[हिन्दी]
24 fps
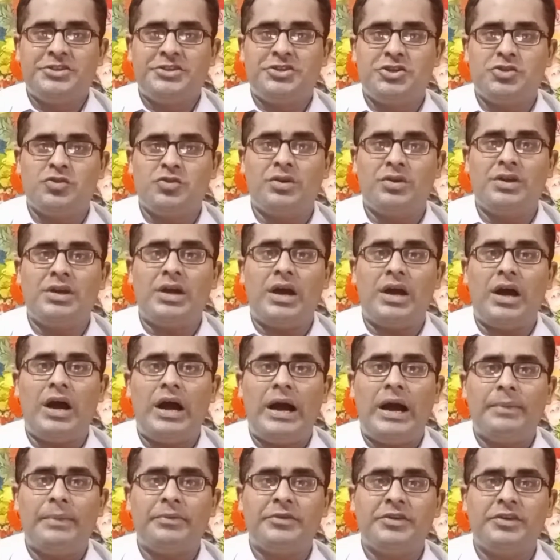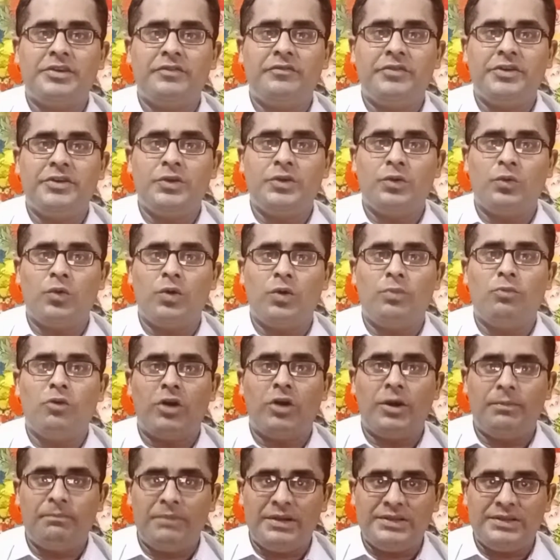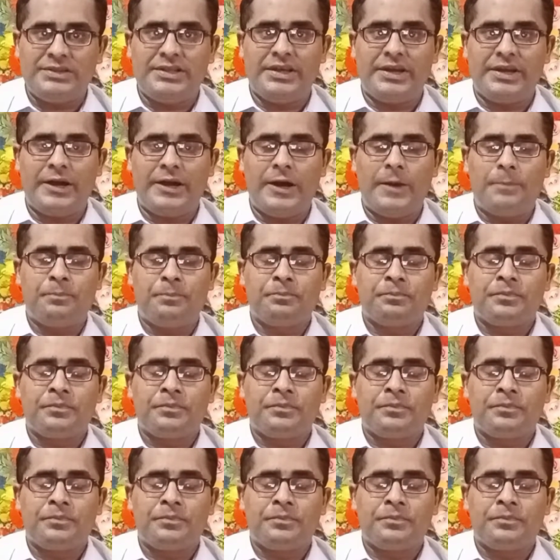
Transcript: जिन्होंने आपकी वीडियो को मुकम्मल देखा